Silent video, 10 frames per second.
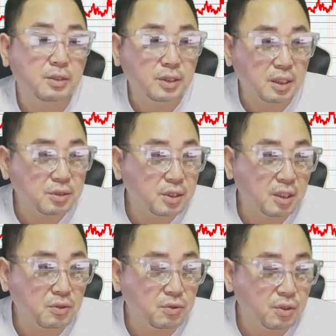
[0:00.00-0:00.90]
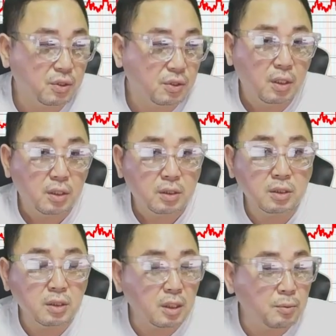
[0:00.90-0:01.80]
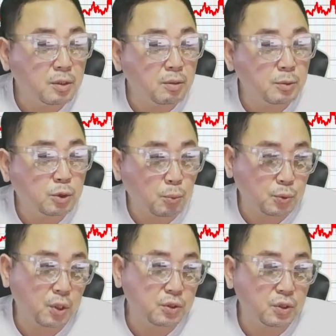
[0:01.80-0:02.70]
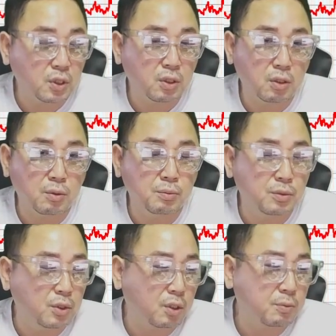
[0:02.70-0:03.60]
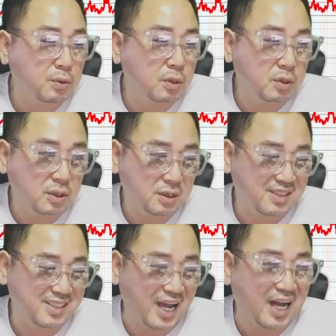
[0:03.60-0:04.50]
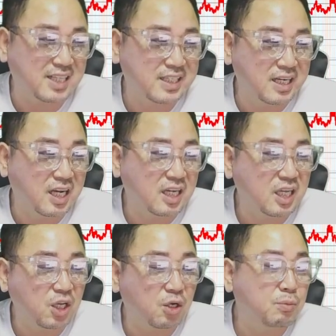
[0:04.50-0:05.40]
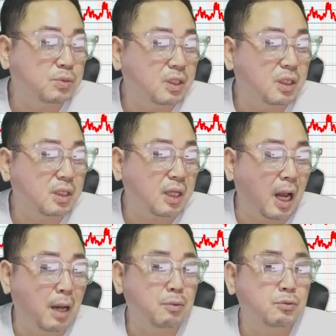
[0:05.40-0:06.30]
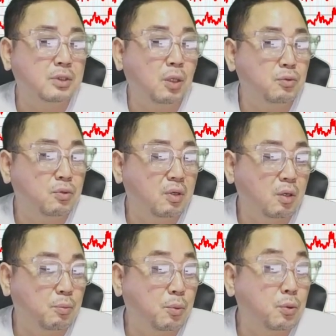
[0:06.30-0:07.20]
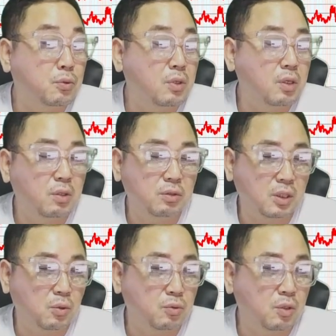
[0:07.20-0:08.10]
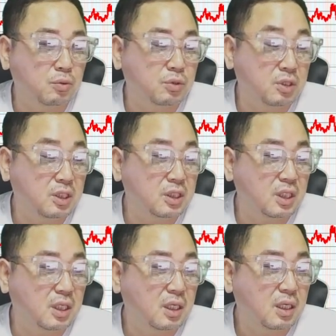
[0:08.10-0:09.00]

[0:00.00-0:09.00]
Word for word: 찾아야 되는 거예요 큰 그림을 그리면 소프트웨어적인 거는 여러분들 작잖아 그러니까 여러분들이 알고 싸우는 거하고 모르고 싸우는 거하고 틀리잖아